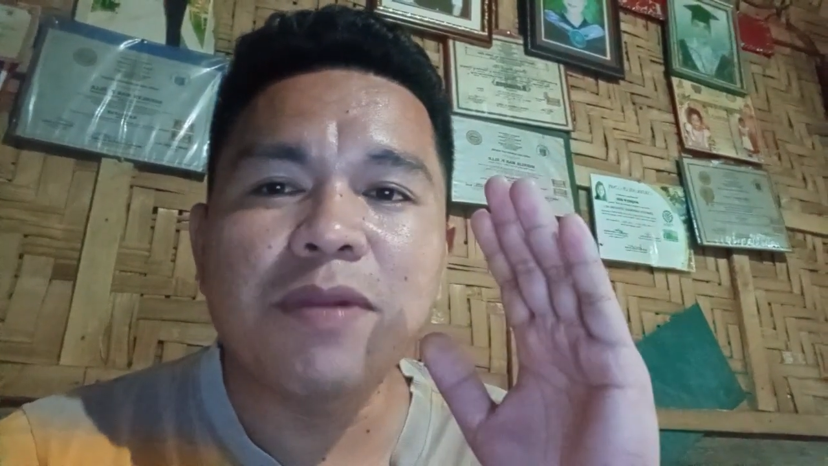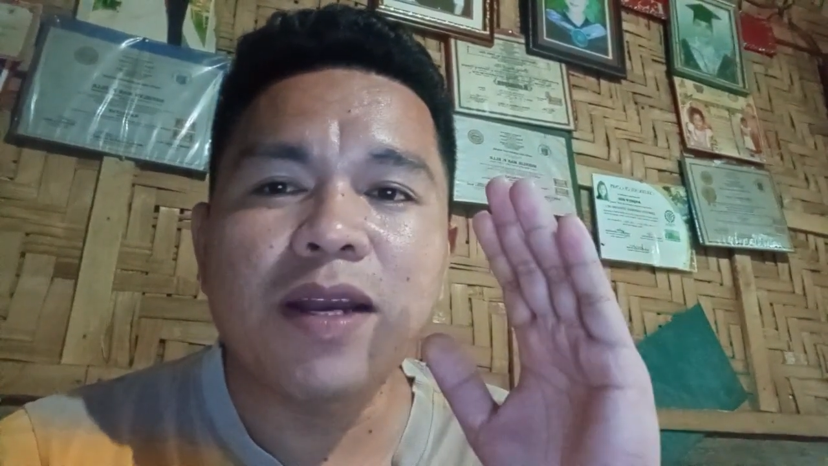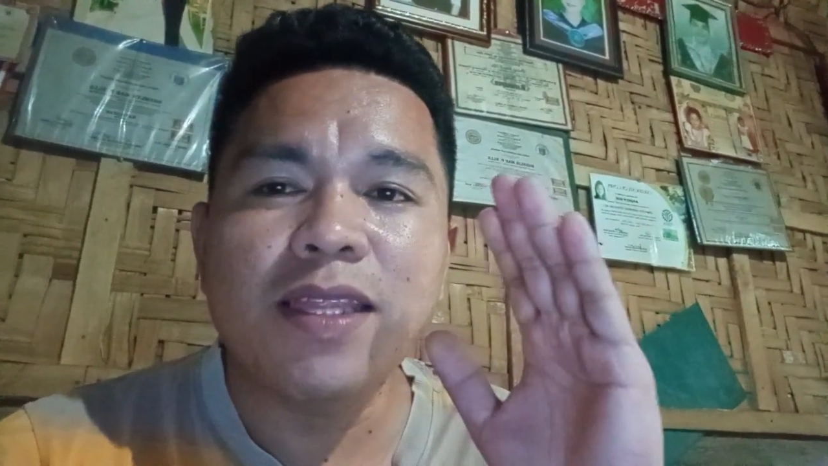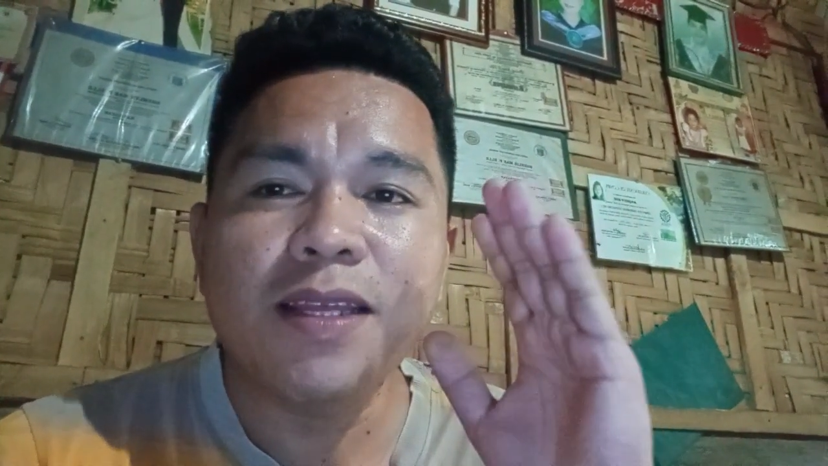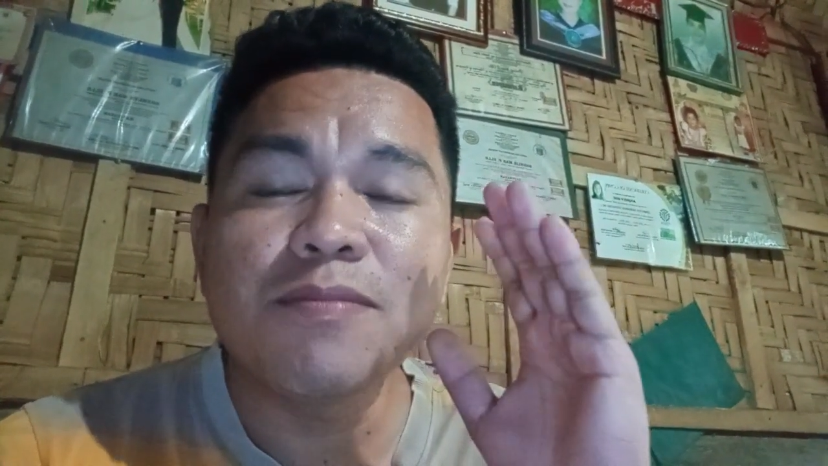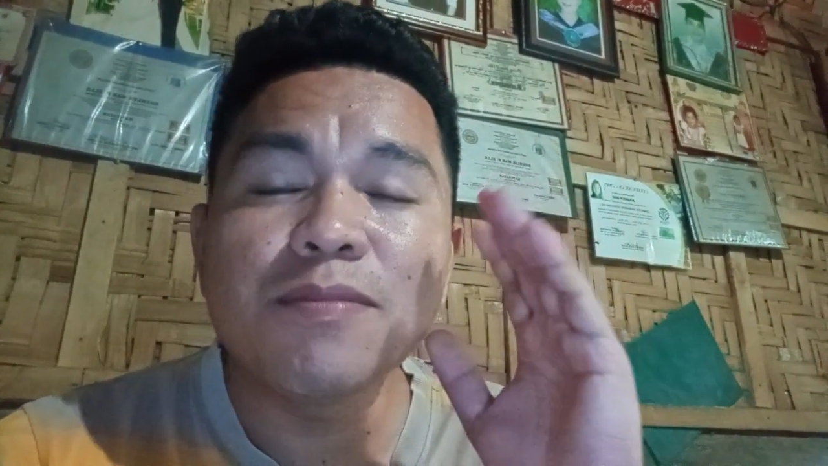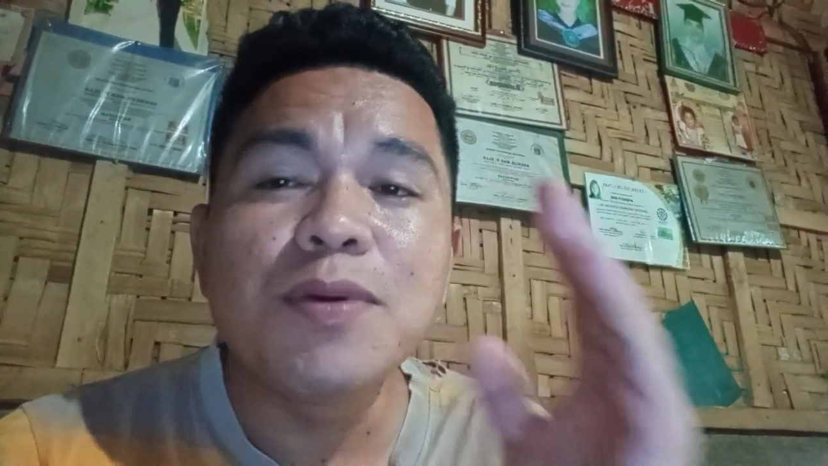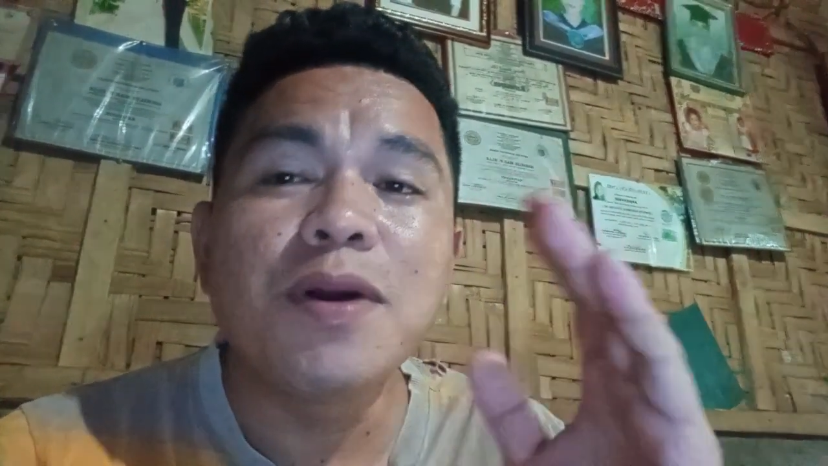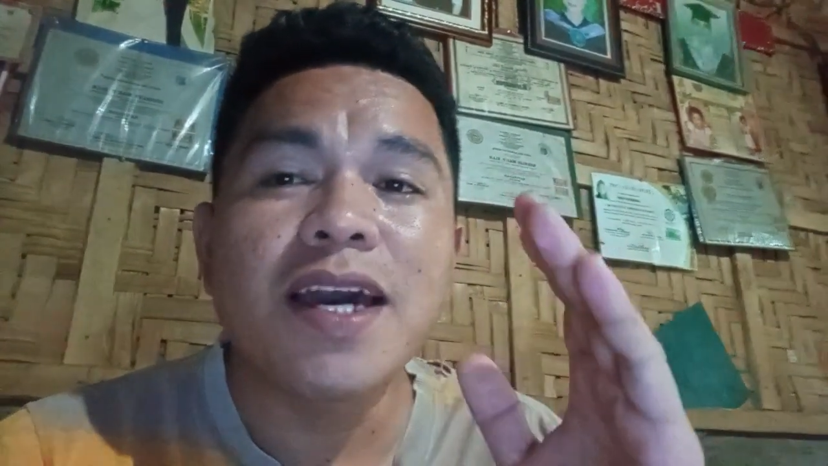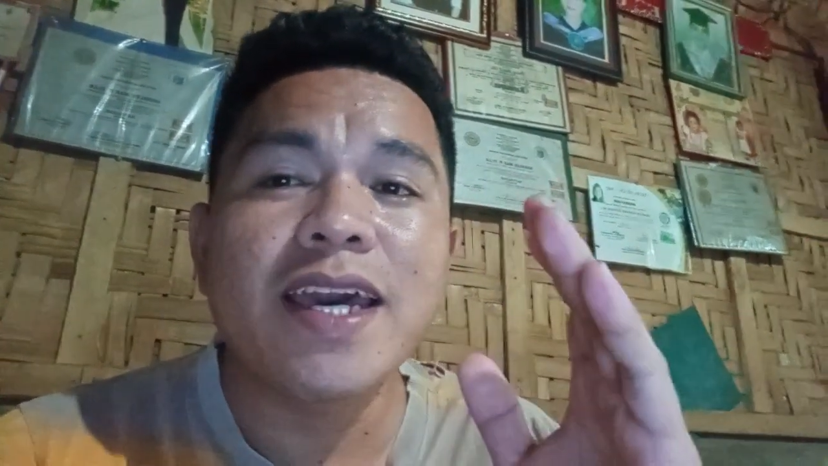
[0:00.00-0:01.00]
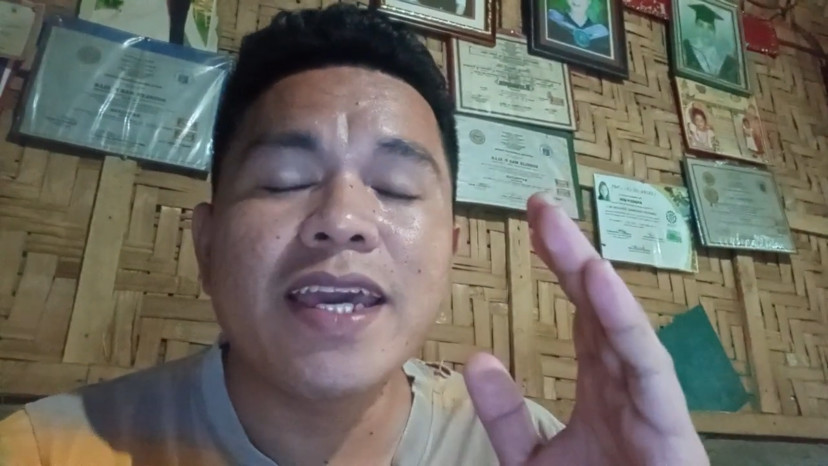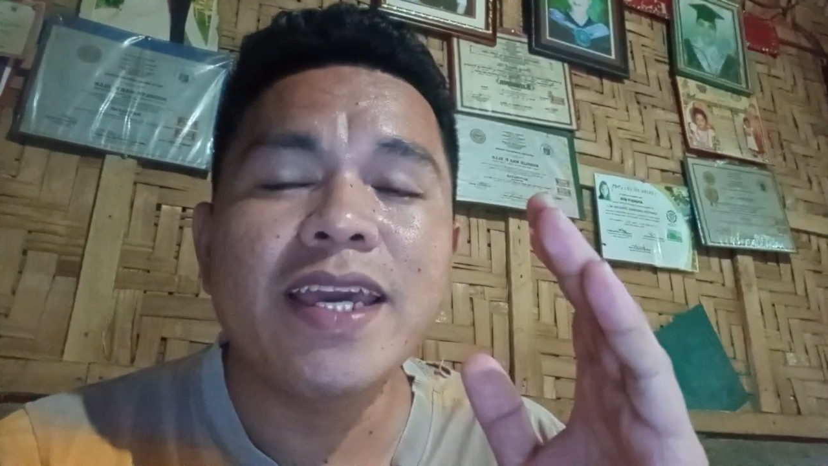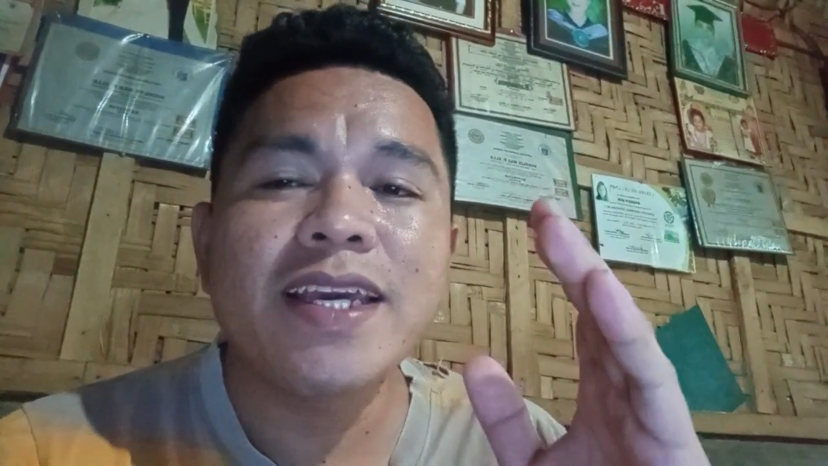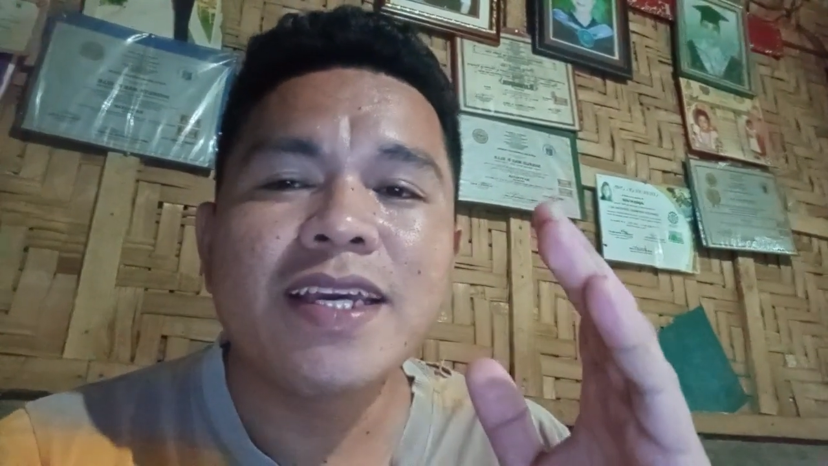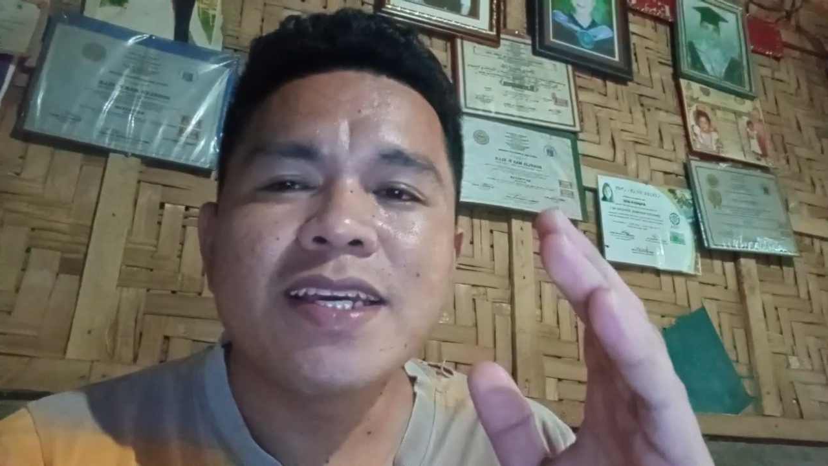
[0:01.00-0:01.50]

magandang buhay